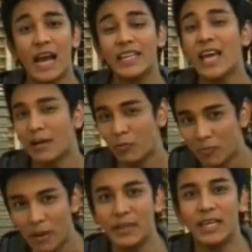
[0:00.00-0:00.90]
ฉากที่หัก
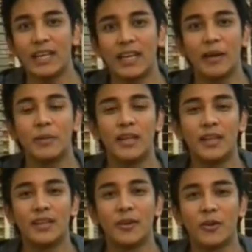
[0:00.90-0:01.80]
มุมแบบนี้นะครับ
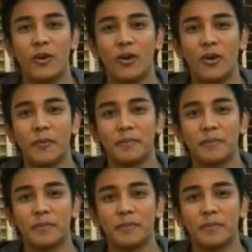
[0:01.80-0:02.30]
แล้วก็